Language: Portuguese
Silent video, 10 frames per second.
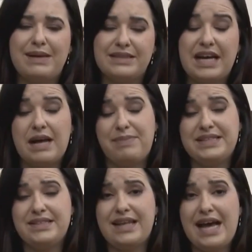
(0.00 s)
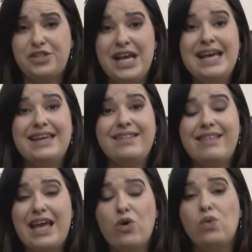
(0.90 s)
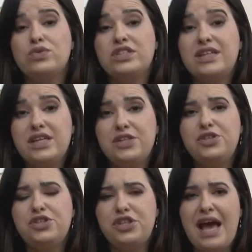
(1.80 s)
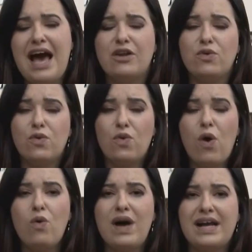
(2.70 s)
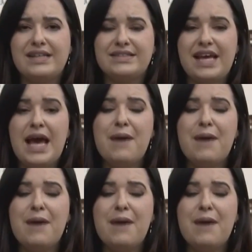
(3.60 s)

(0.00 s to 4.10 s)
da capacidade que está em constante diálogo com o HC